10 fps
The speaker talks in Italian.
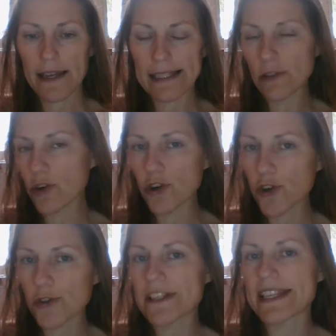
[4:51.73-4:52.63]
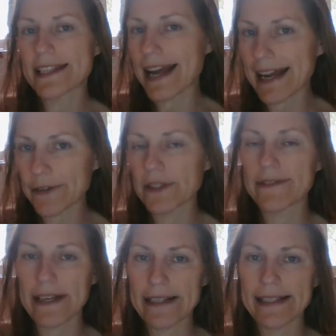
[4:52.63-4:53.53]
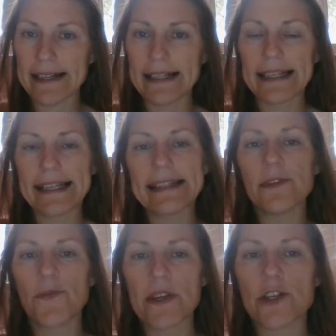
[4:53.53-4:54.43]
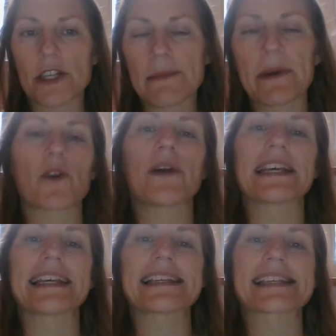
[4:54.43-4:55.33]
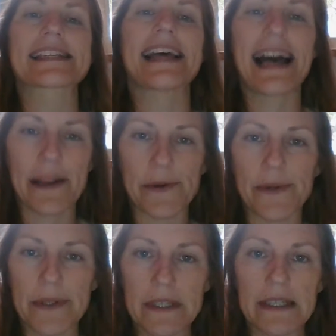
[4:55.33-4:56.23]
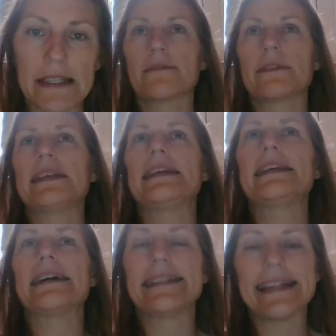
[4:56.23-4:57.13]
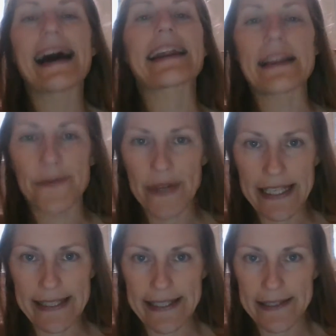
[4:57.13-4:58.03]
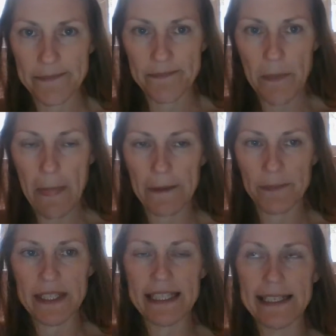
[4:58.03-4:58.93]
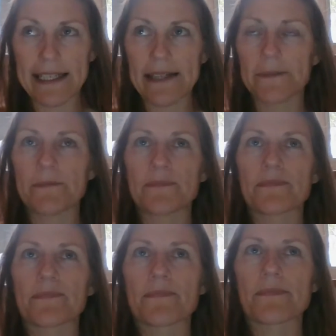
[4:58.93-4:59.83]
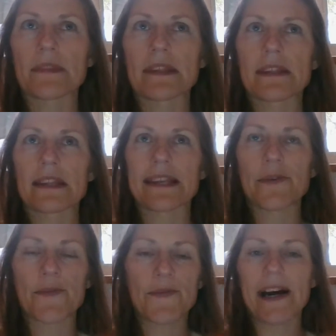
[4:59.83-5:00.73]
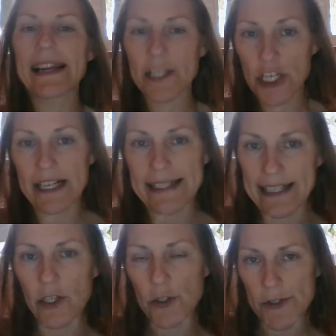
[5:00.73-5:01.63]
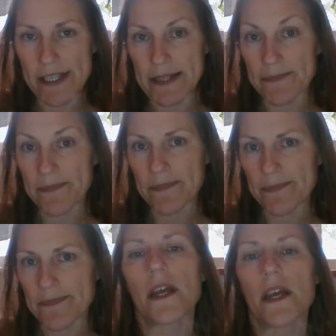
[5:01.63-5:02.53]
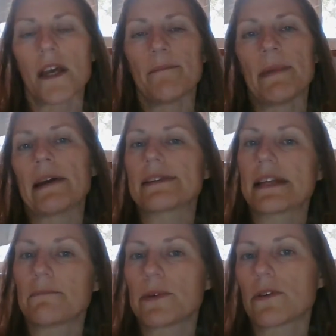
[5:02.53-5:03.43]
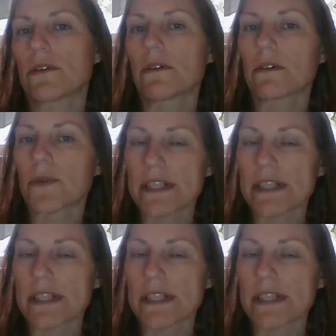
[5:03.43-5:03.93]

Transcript: e loro non sanno la verità, è difficile per quelli che sanno di andare avanti, di fare certe cose. Per esempio,